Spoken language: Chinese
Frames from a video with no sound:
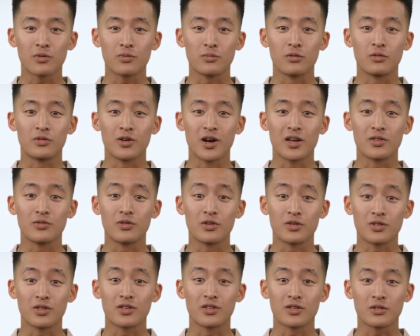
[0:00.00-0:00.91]
最后一条
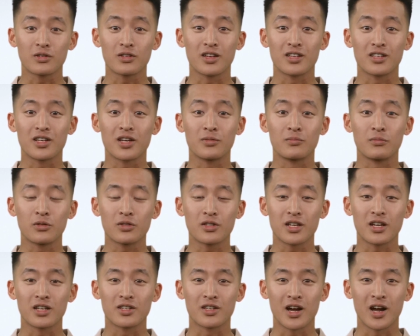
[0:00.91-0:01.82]
新闻：世
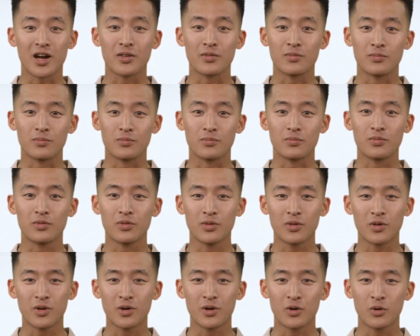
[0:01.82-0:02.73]
界卫生组织警
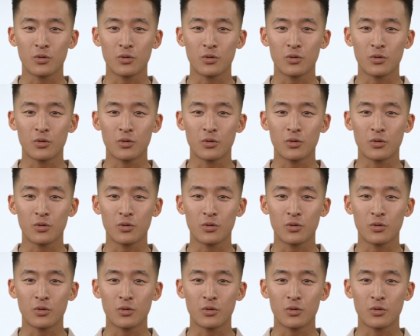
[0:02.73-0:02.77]
告，